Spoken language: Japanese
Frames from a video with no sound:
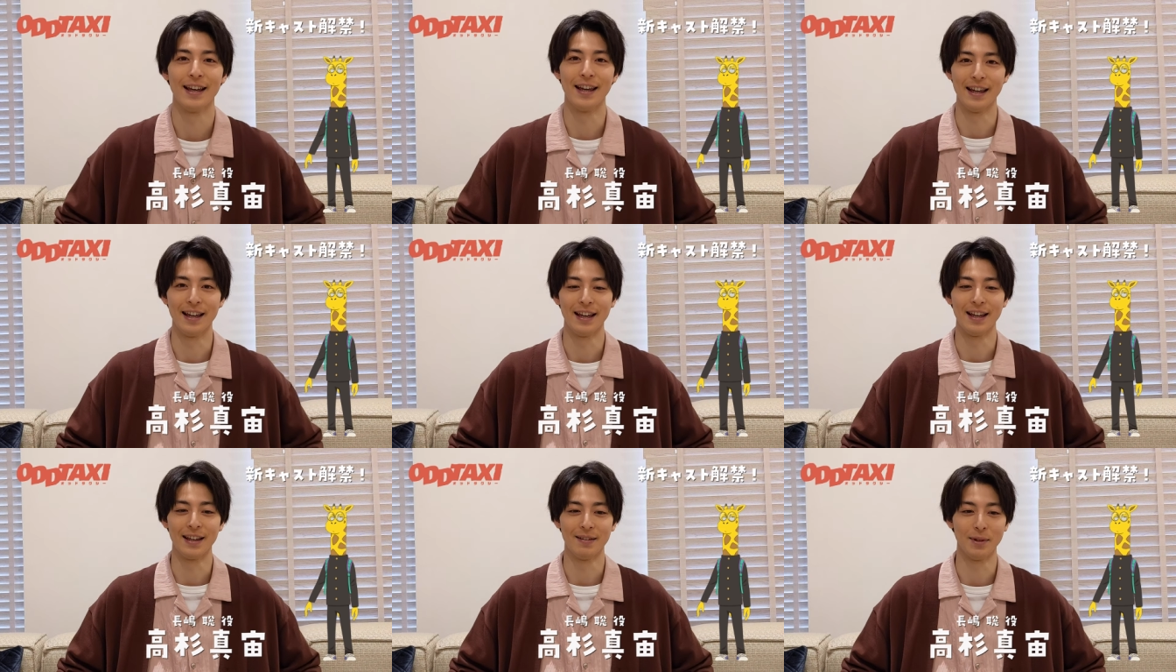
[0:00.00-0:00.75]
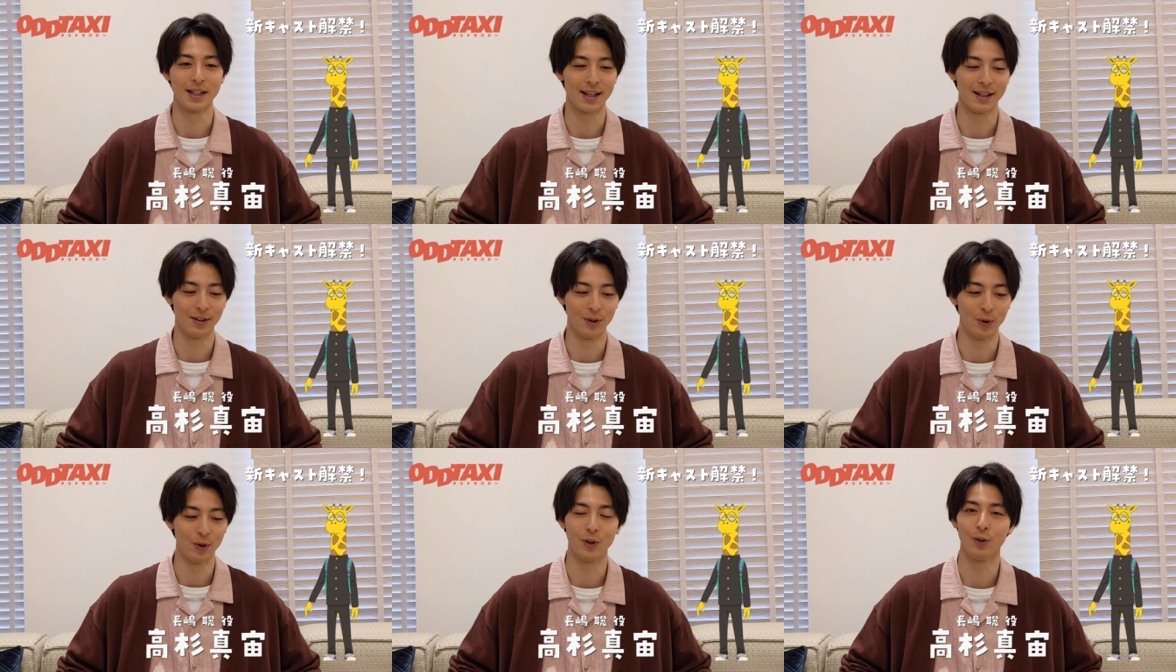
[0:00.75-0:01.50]
えー、皆さん
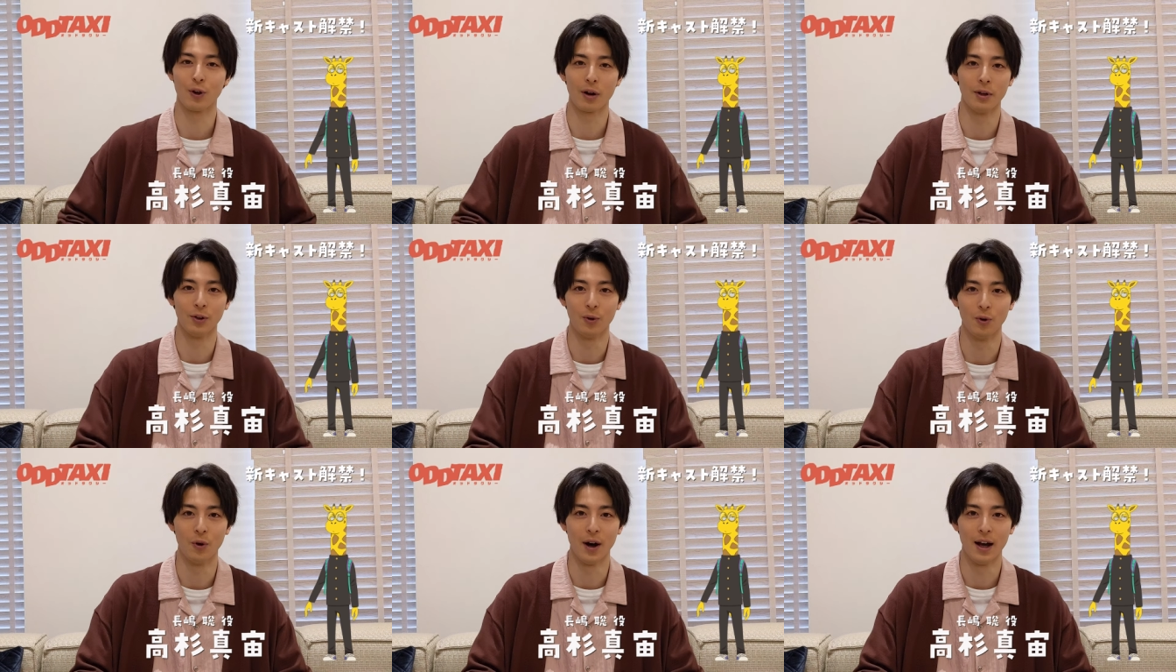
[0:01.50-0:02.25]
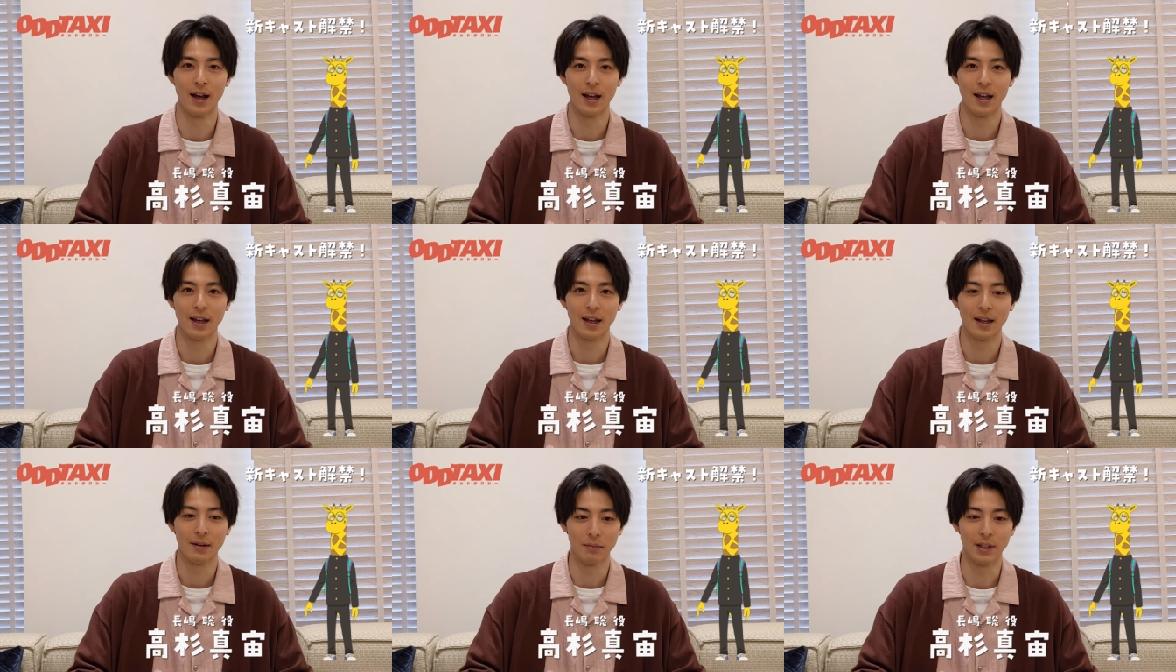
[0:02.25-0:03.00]
オーディオドラマの方は
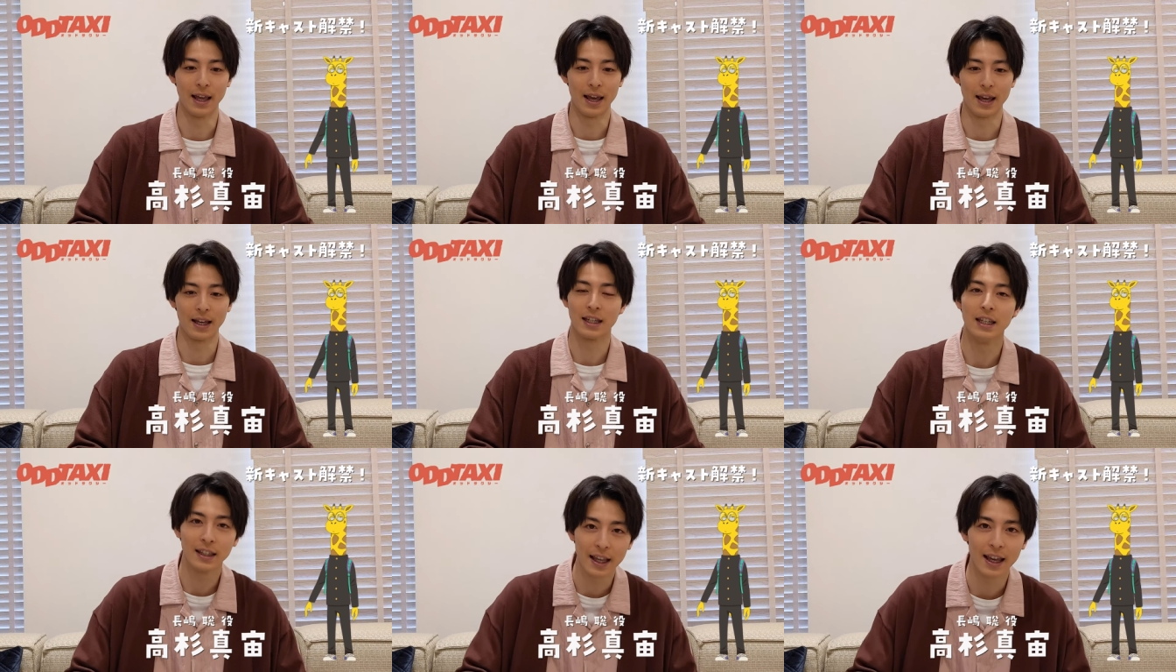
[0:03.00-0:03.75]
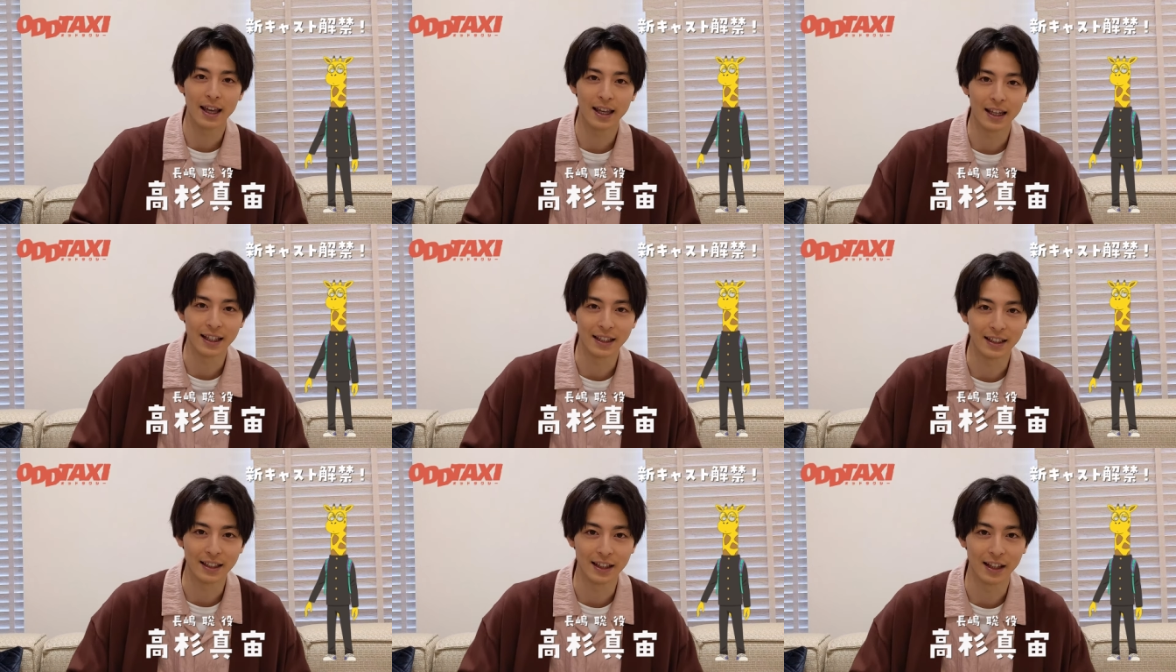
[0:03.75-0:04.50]
見て聞いて
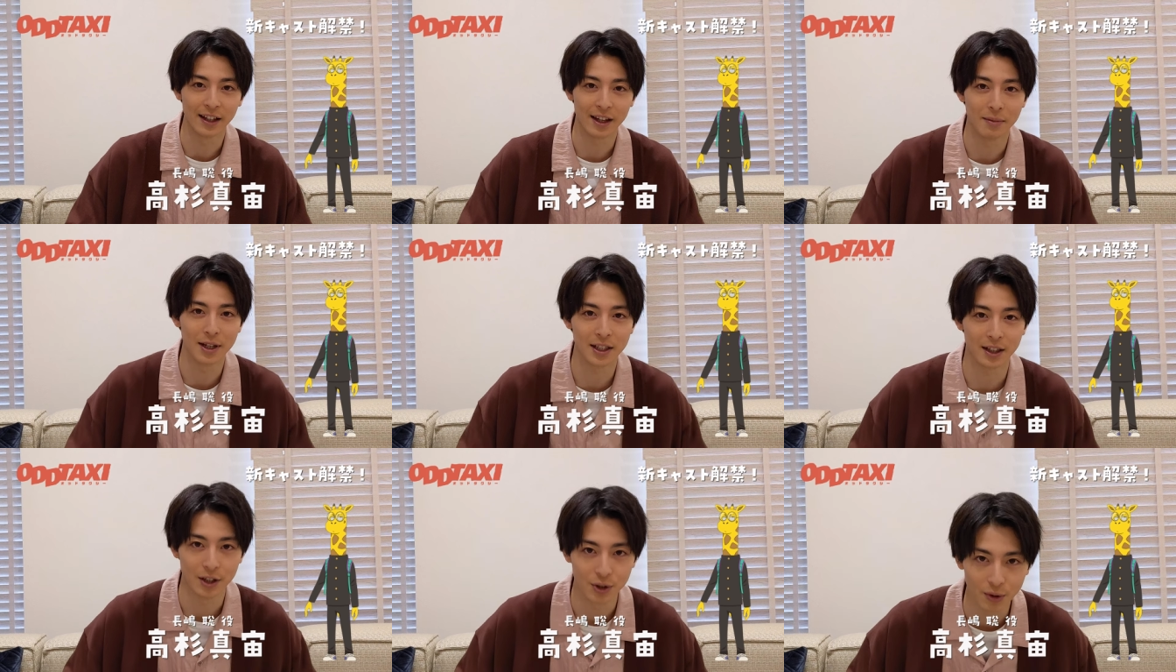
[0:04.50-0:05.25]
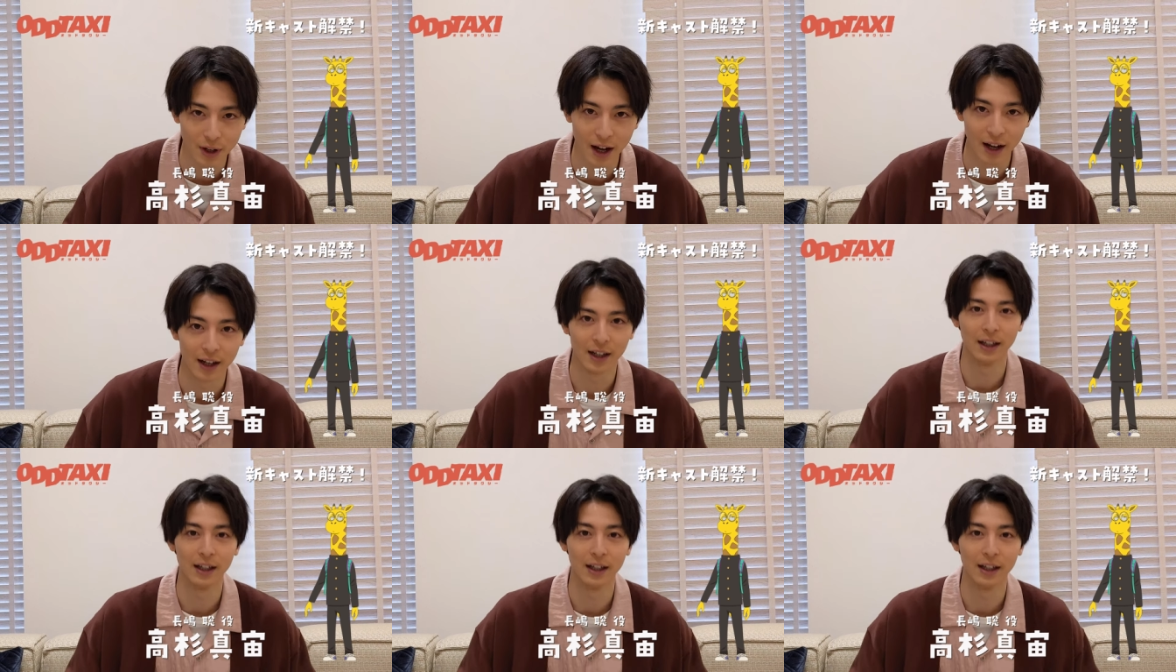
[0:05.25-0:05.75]
いただけましたでしょうか